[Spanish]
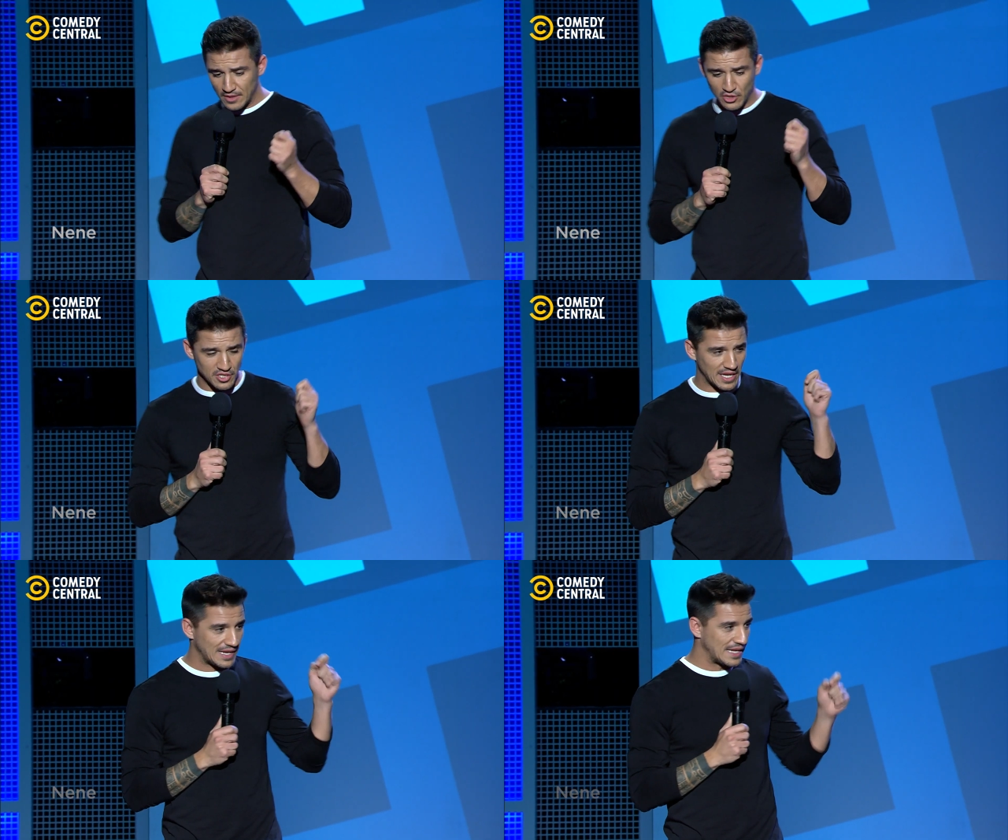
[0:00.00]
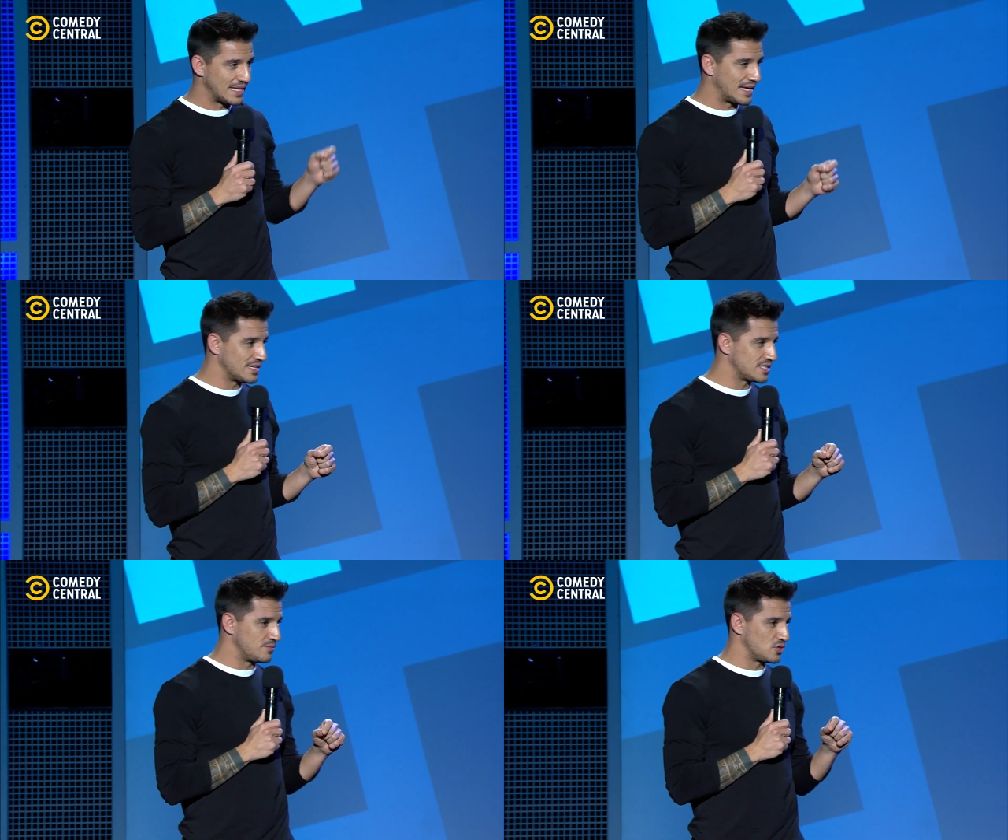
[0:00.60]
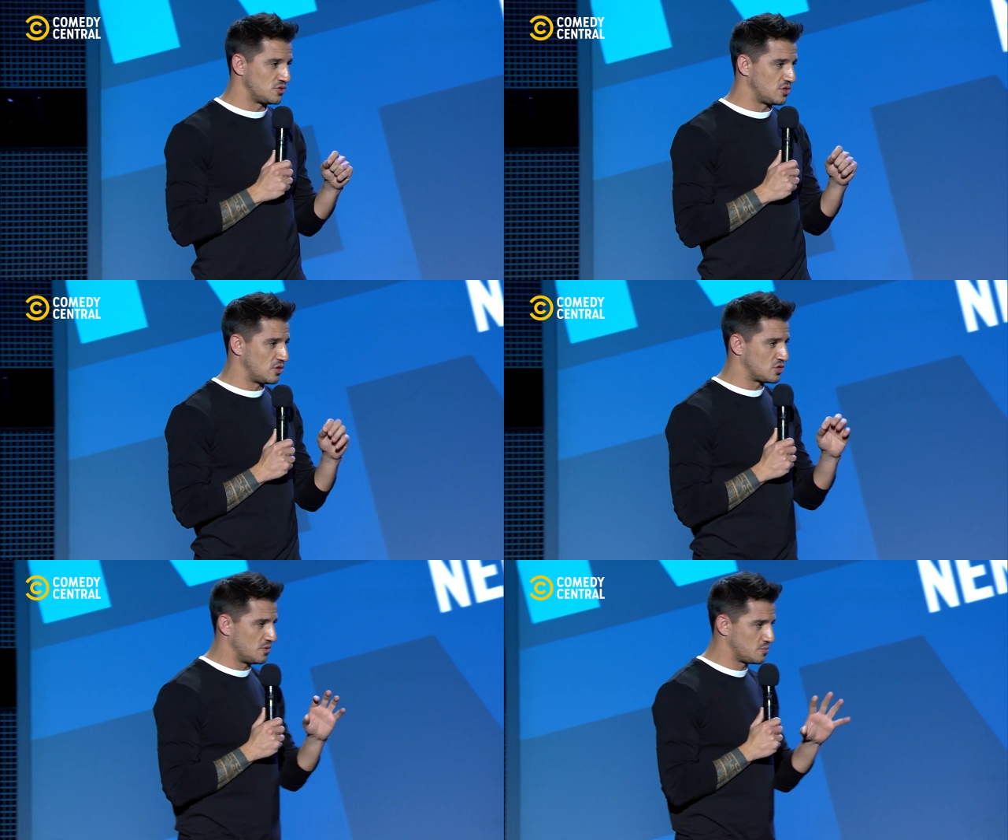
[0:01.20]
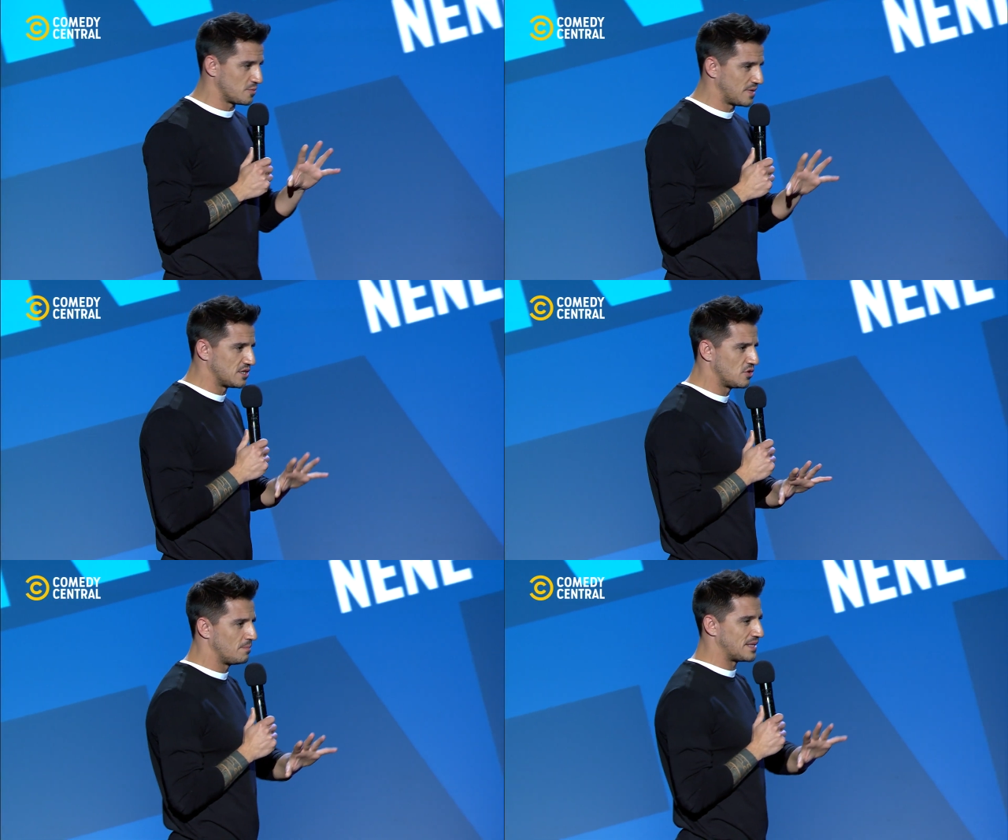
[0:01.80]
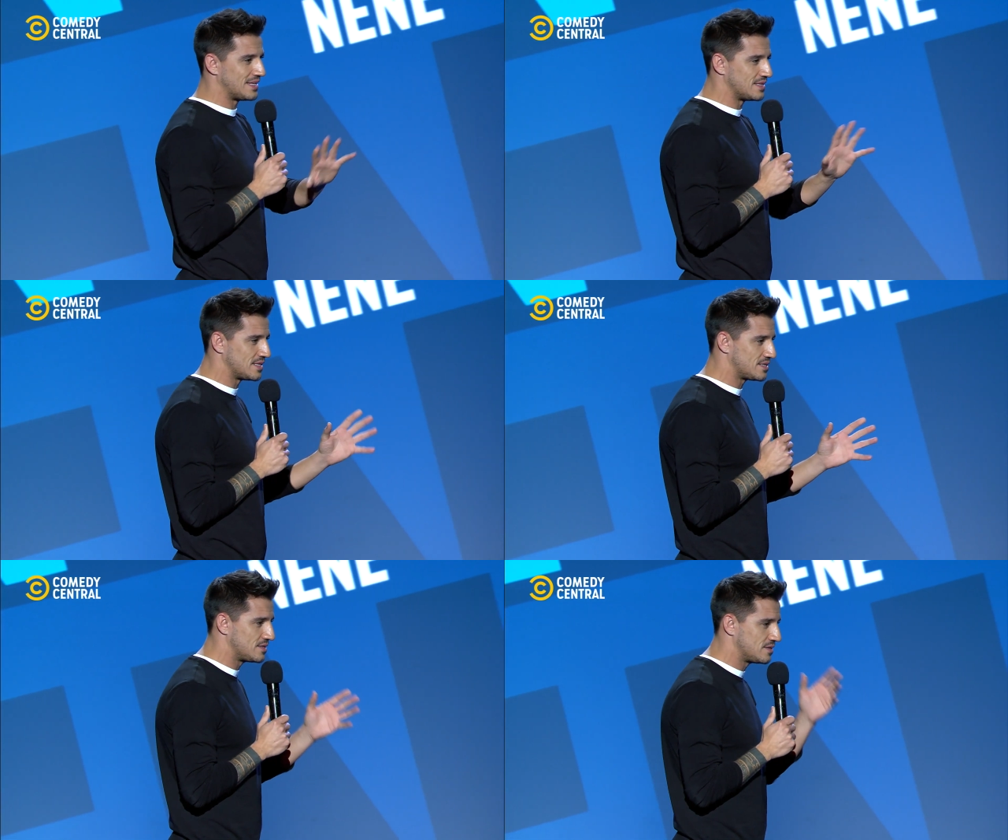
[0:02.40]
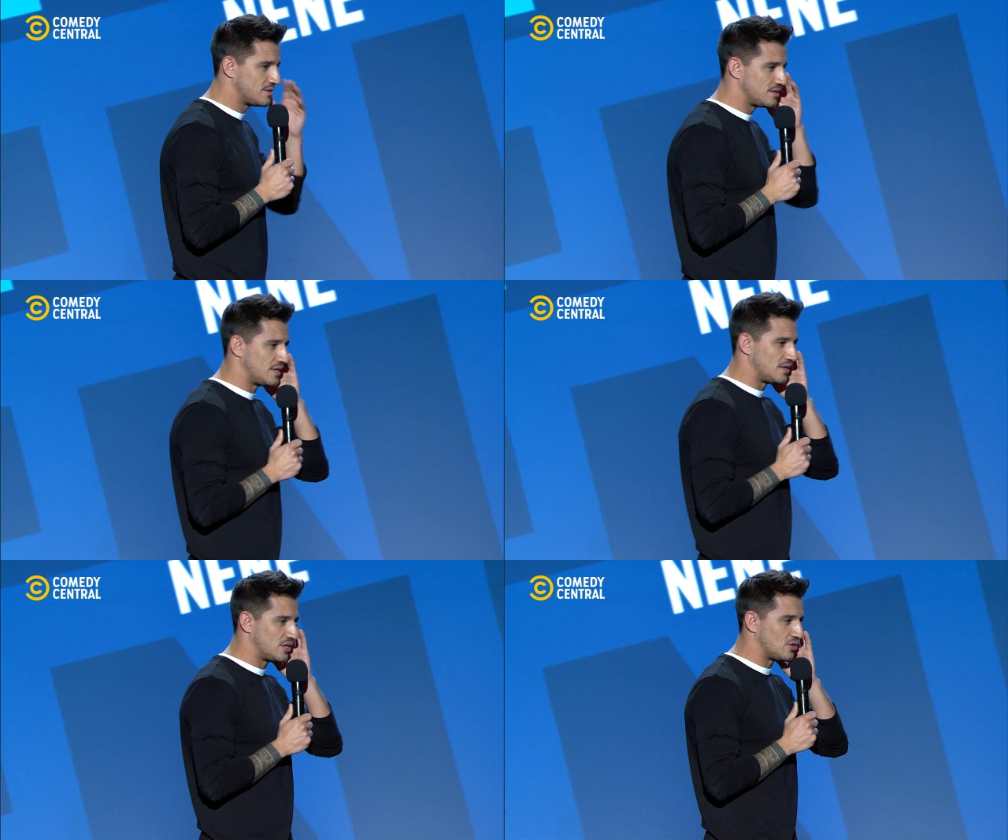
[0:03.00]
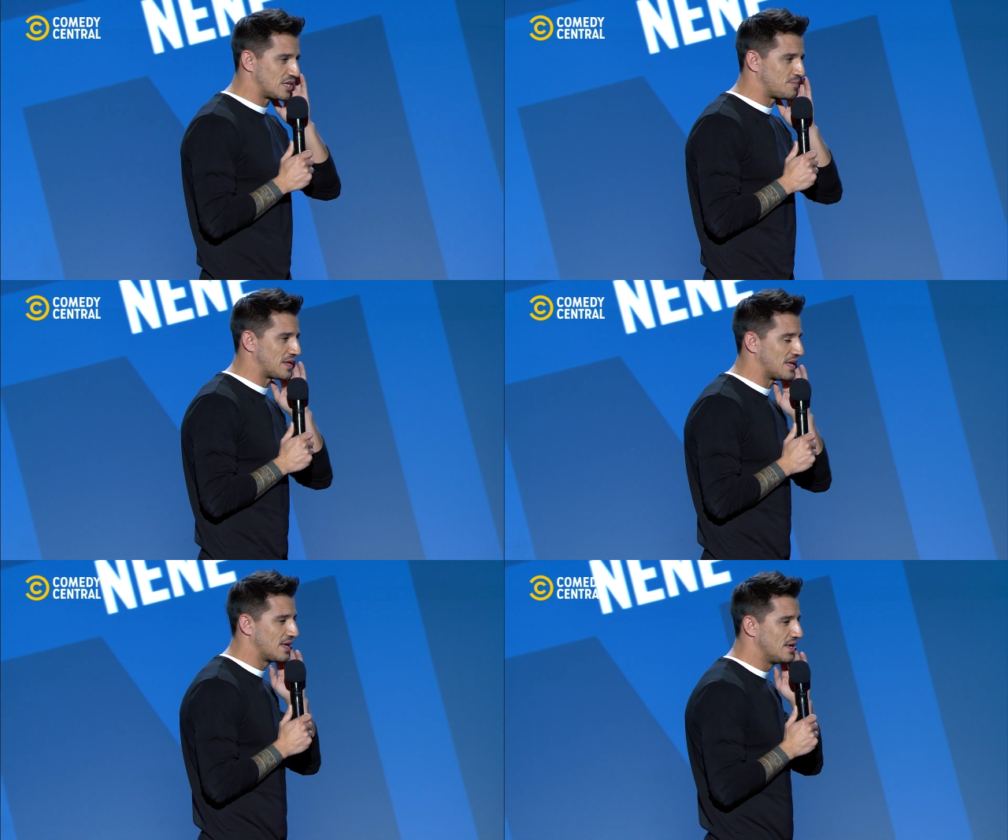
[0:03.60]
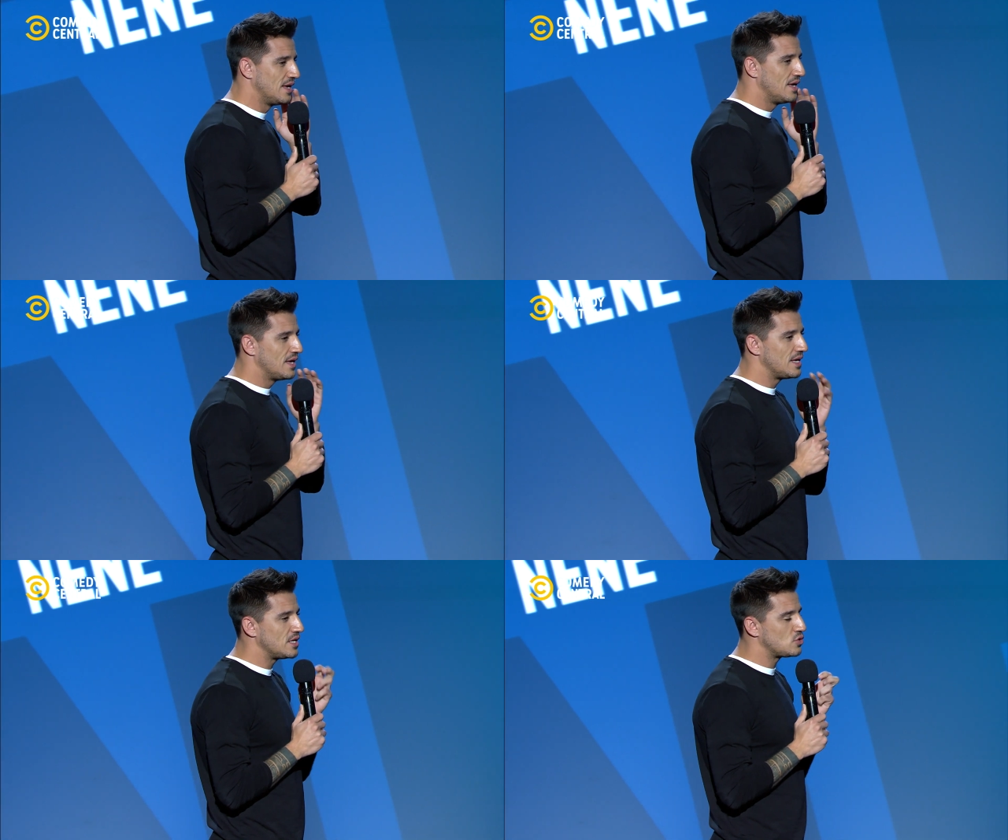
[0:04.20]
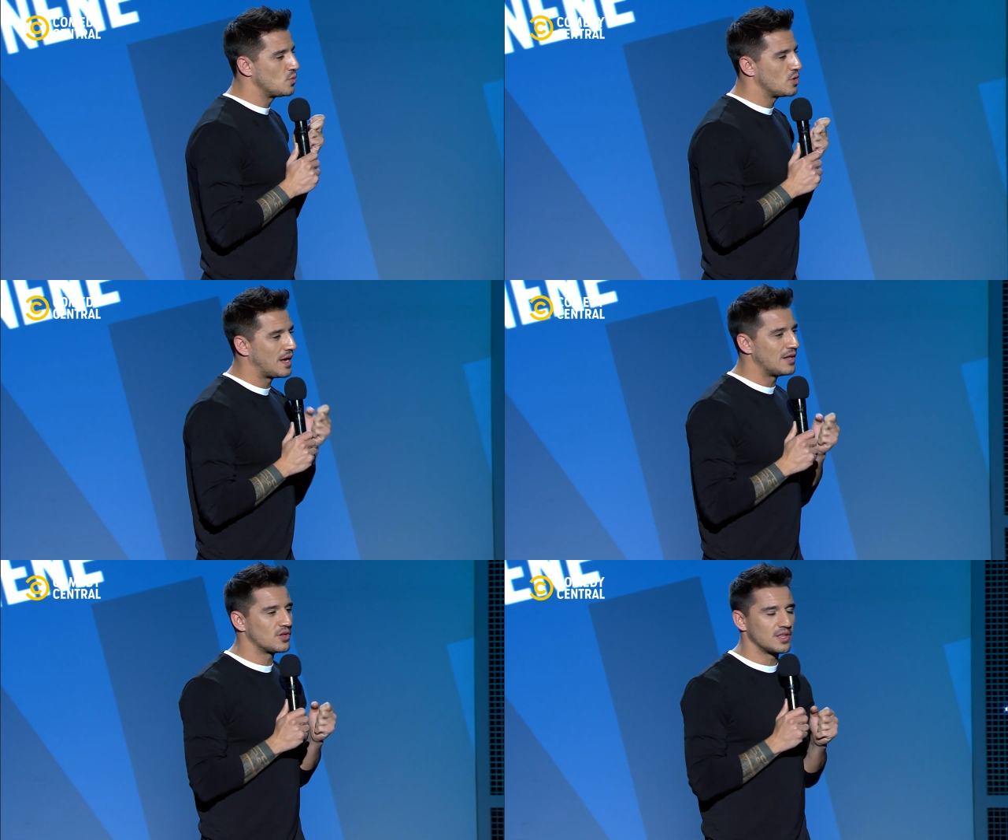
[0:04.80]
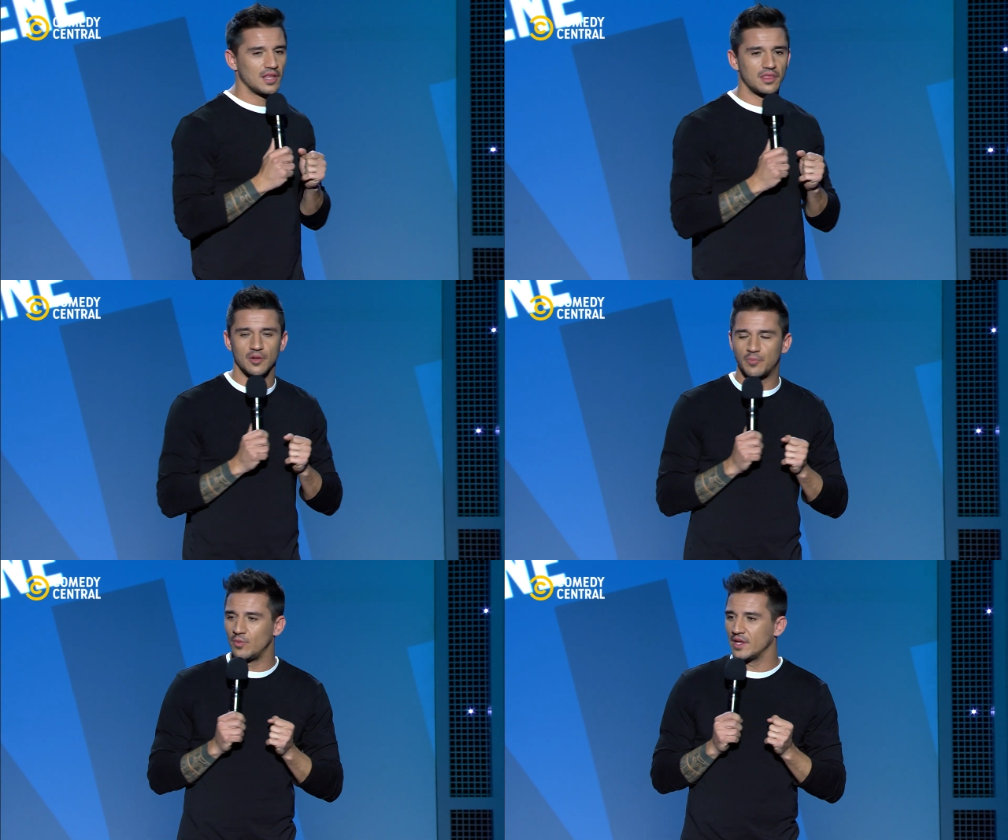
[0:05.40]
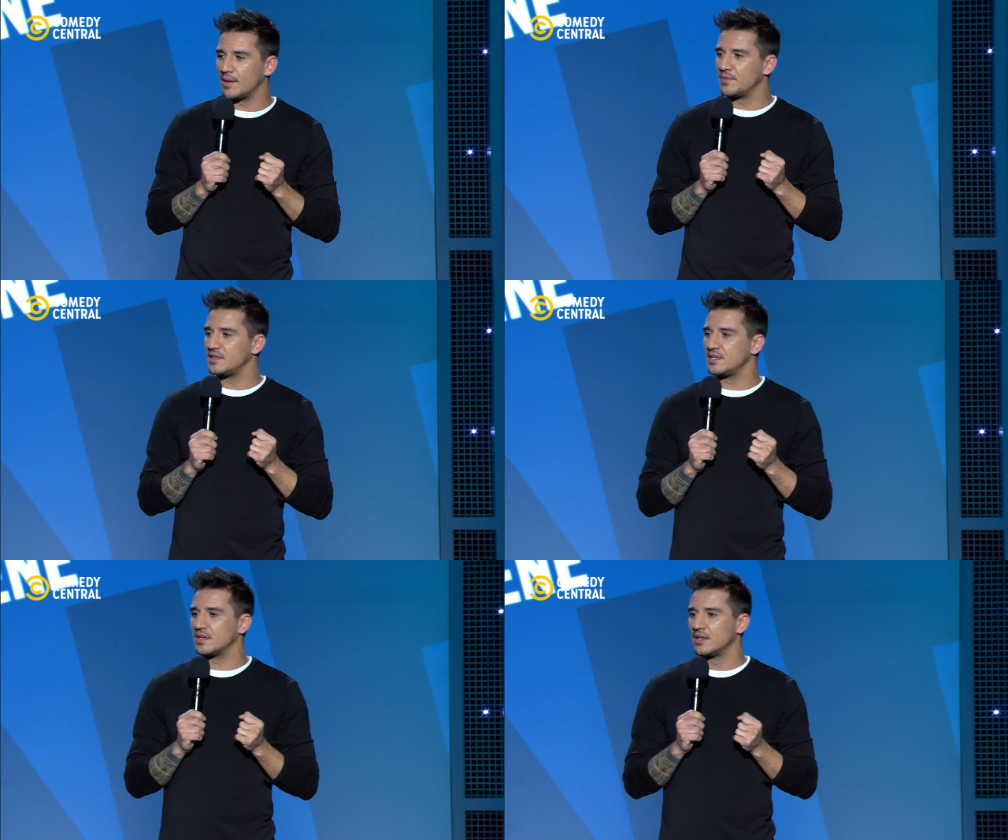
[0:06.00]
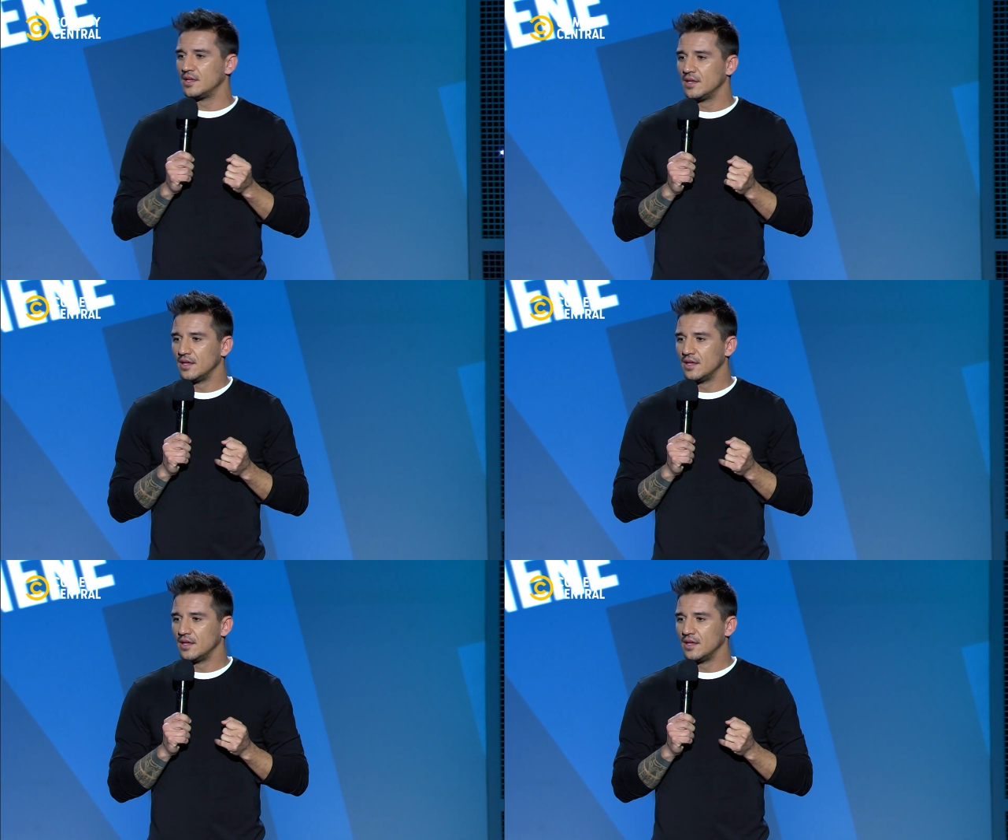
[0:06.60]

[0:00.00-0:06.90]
Yo soy de Alcalá de Henares, tenemos uno de los obispos más incompetentes de, toda España, y tuvo el valor de decir públicamente